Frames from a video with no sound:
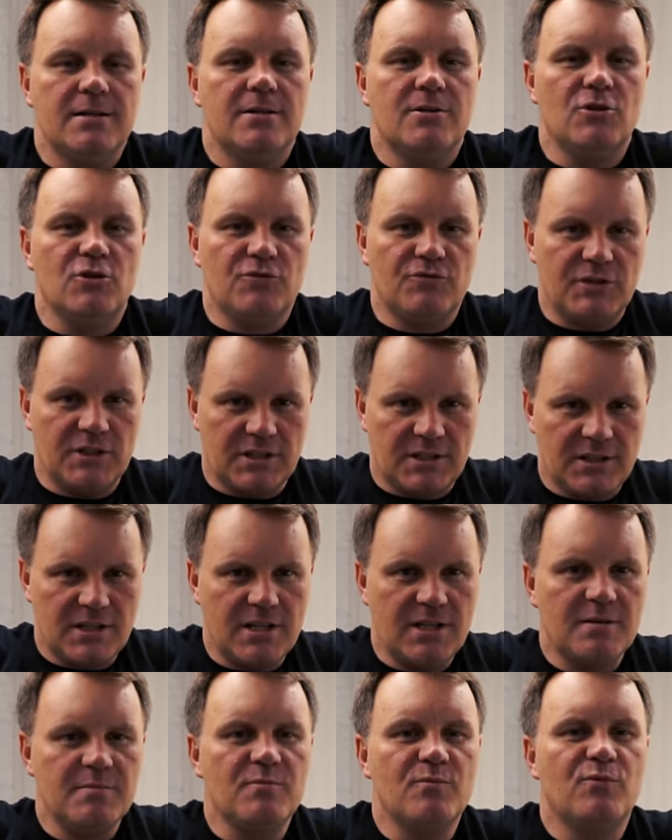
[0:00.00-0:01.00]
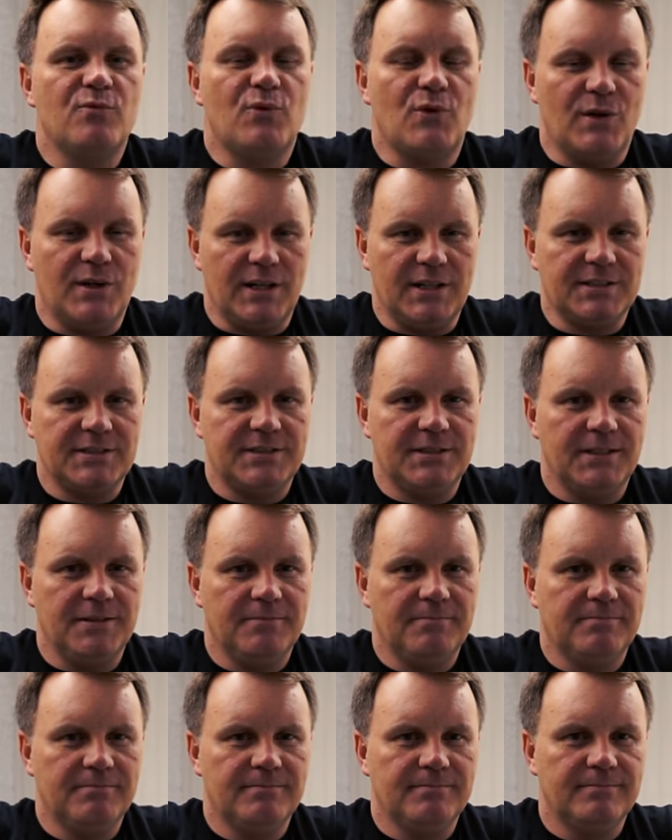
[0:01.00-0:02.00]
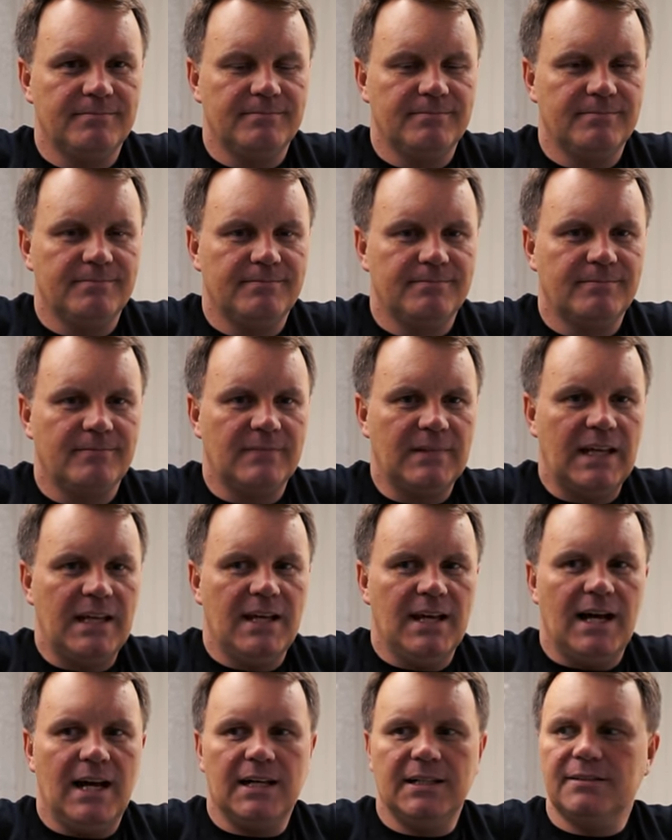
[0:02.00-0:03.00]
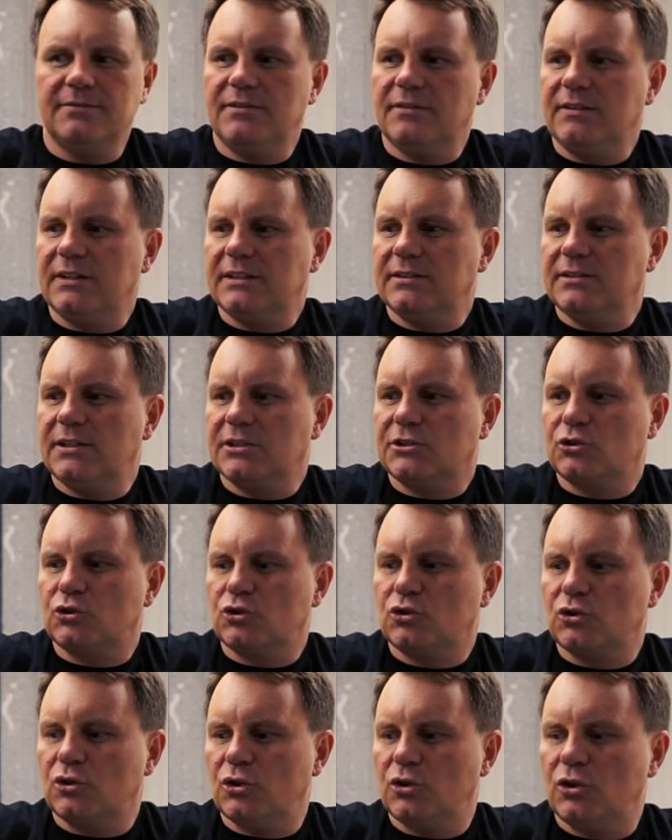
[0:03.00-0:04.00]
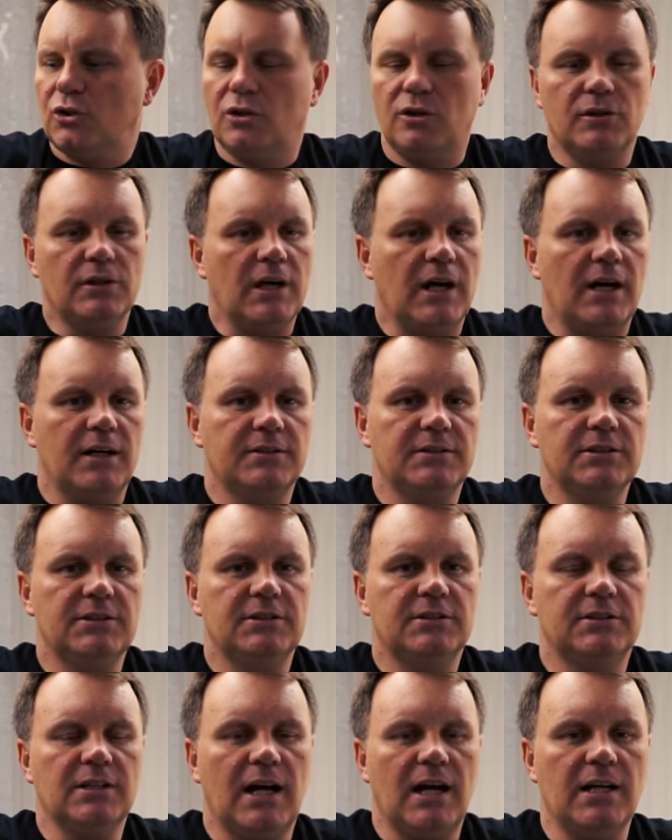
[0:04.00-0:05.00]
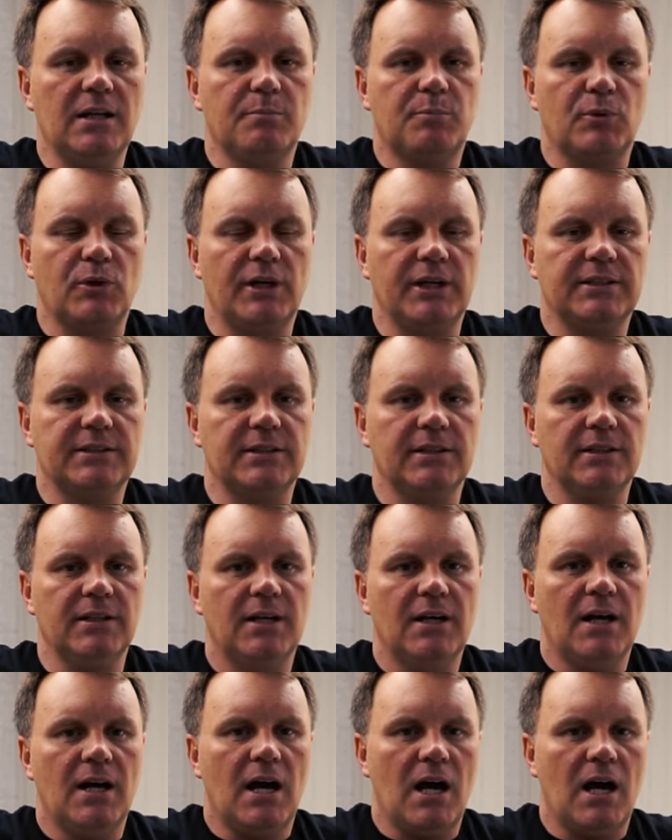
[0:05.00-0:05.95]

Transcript: und wir geben Vollgas hier. Also wir werden jetzt äh, ja nicht alle Projekte,